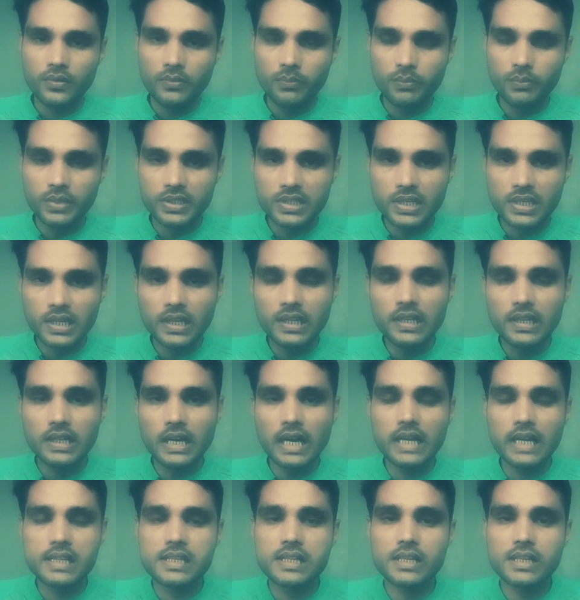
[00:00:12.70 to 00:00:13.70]
बेसिकली
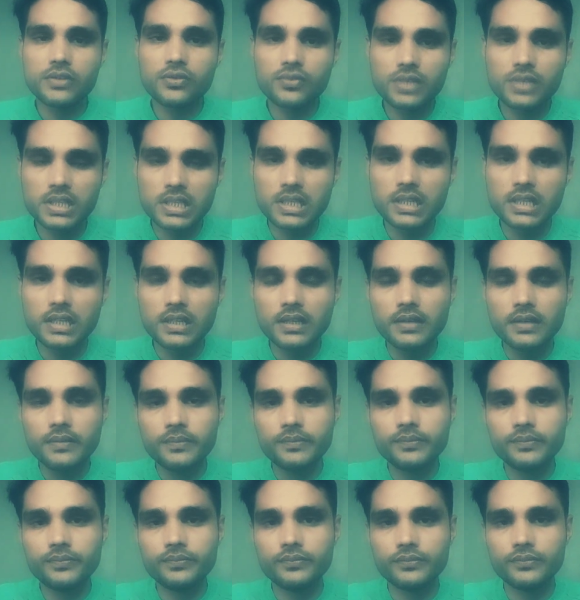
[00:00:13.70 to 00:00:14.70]
आज का जो सेशन है
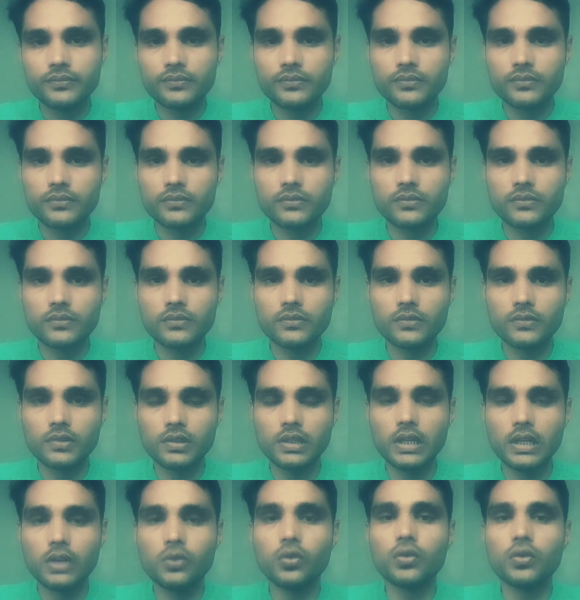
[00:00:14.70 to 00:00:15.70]

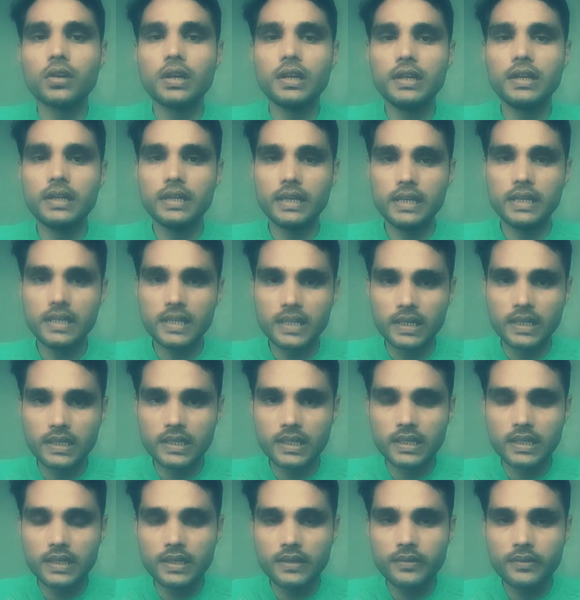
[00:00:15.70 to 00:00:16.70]
ये टोटली
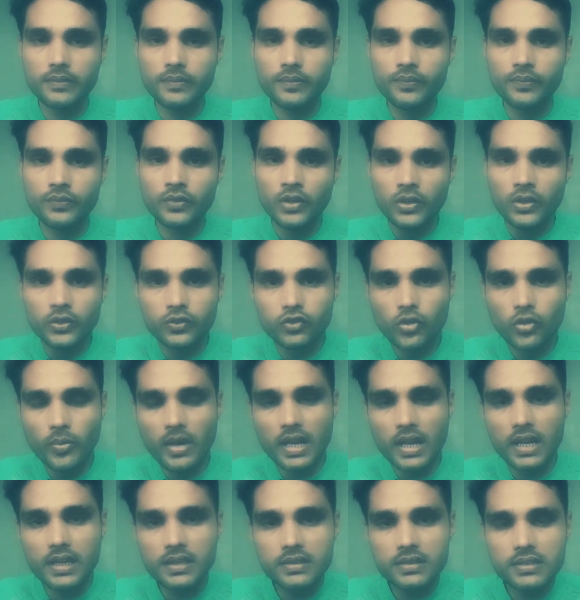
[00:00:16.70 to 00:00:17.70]
डेडिकेटेड है जो
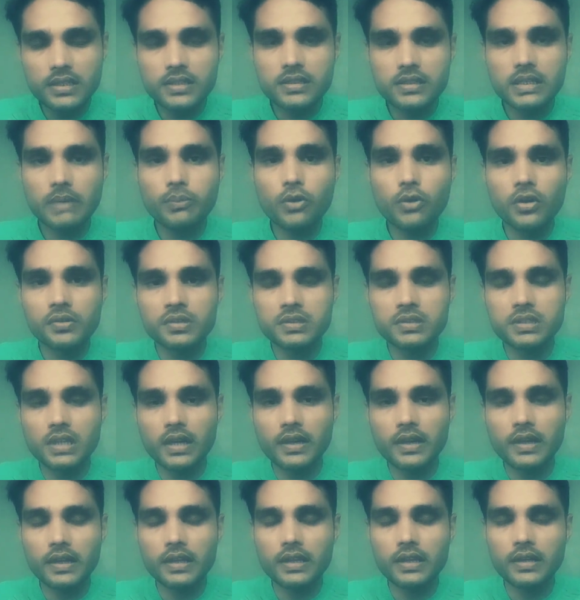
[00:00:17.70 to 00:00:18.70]
हमारा रिसर्च का प्रोसेस चल
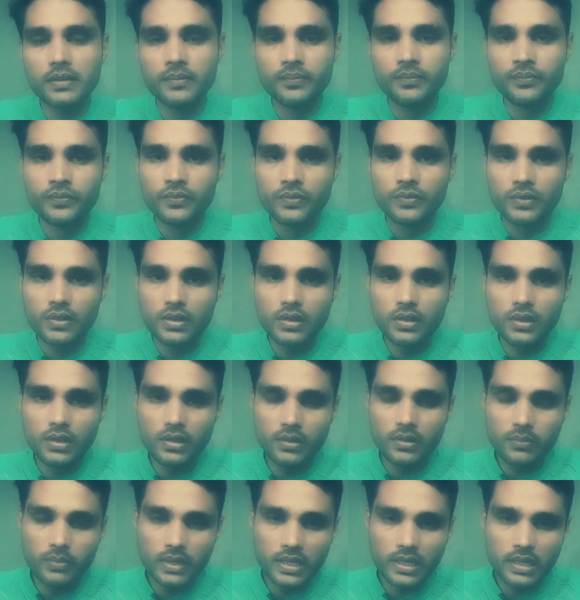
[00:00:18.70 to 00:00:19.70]
रहा था कि
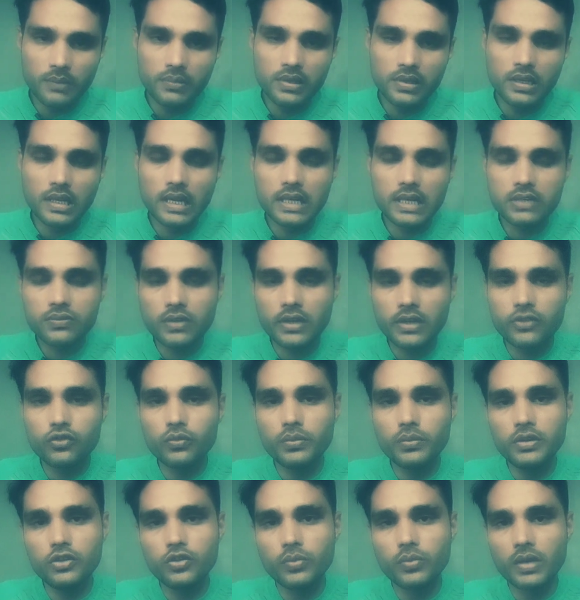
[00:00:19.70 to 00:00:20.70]
मैंने अभी लास्ट वाला जो
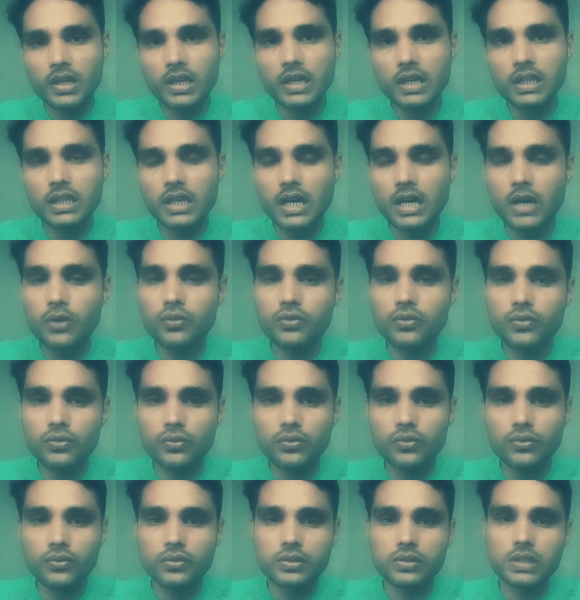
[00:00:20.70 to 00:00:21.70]
वीडियो बनाया था हाउ टू
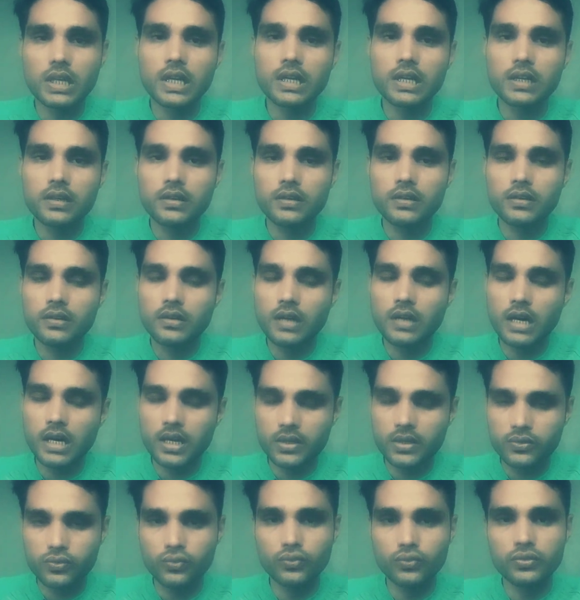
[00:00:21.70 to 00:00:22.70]
सेलेक्ट
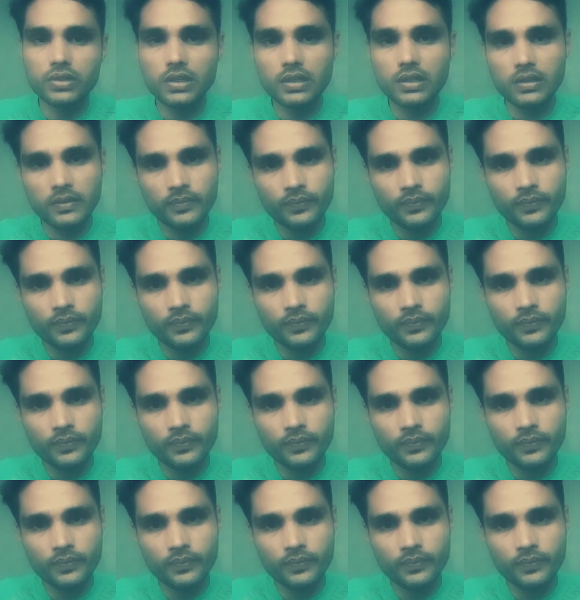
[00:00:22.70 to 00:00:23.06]
आर चूज ए